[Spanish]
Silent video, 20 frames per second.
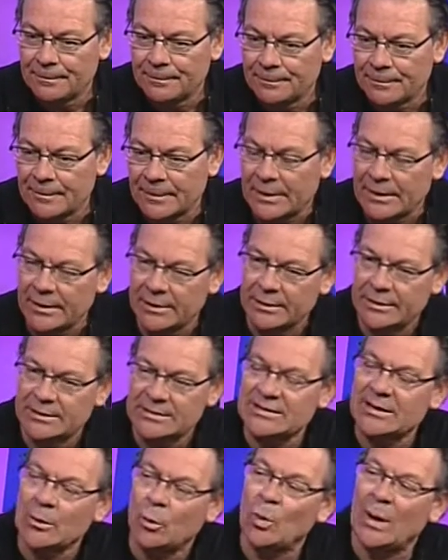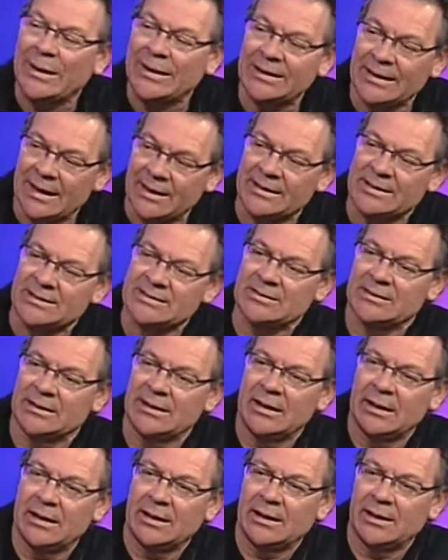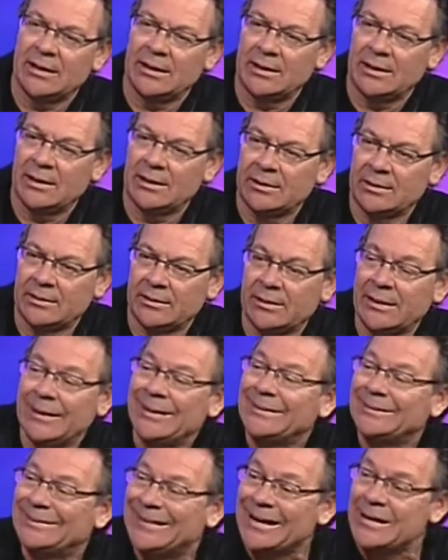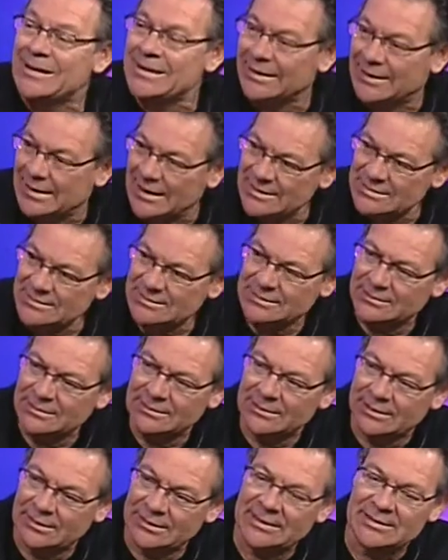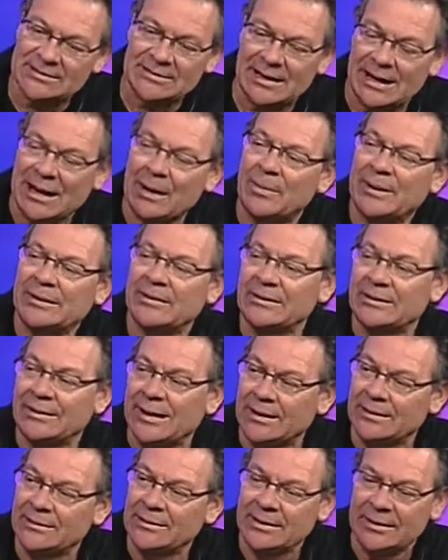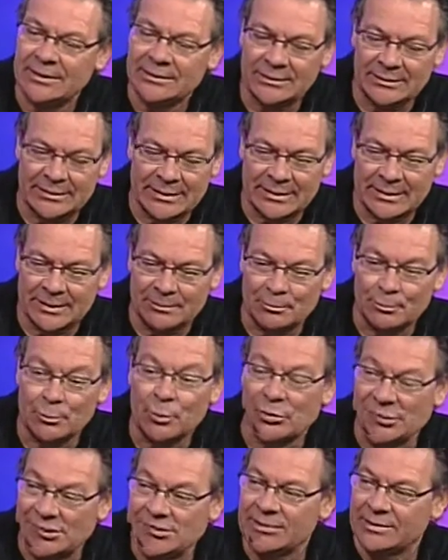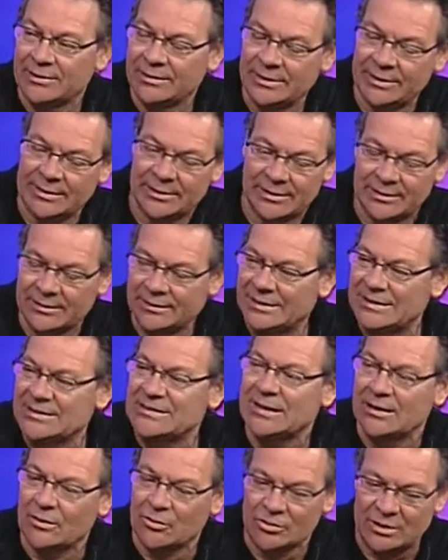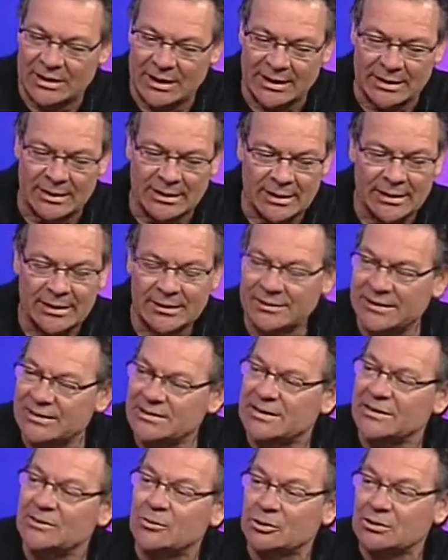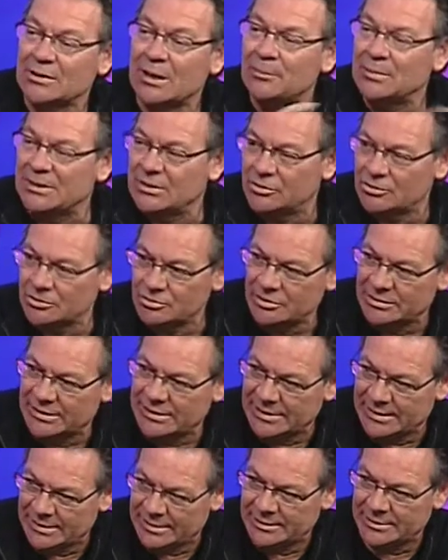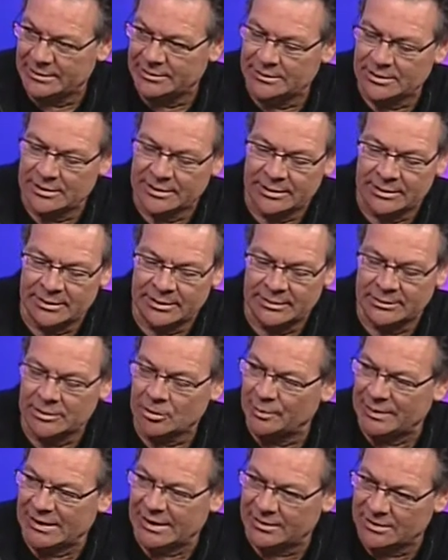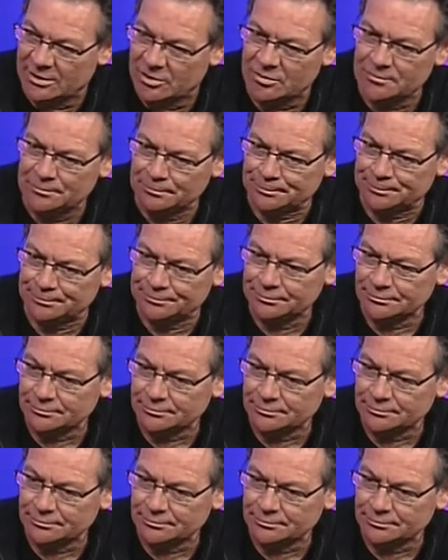mm, estas cualidades eh, técnicas y esta capacidad de poder desarrollar distintos ámbitos de operación